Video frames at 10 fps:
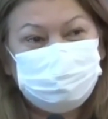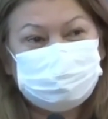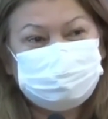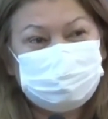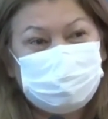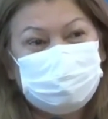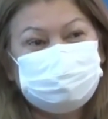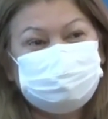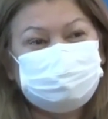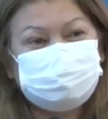vê assim a
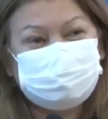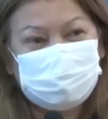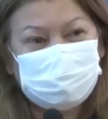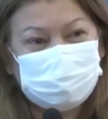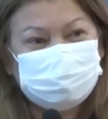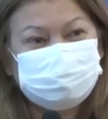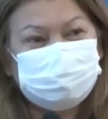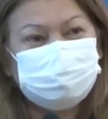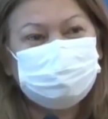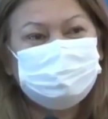
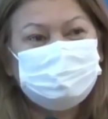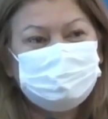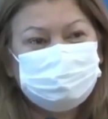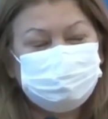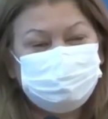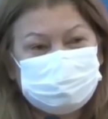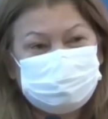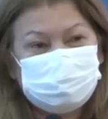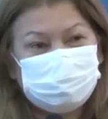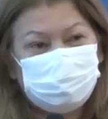resistência de
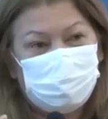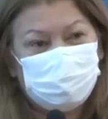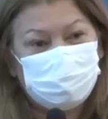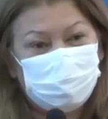fazer igual.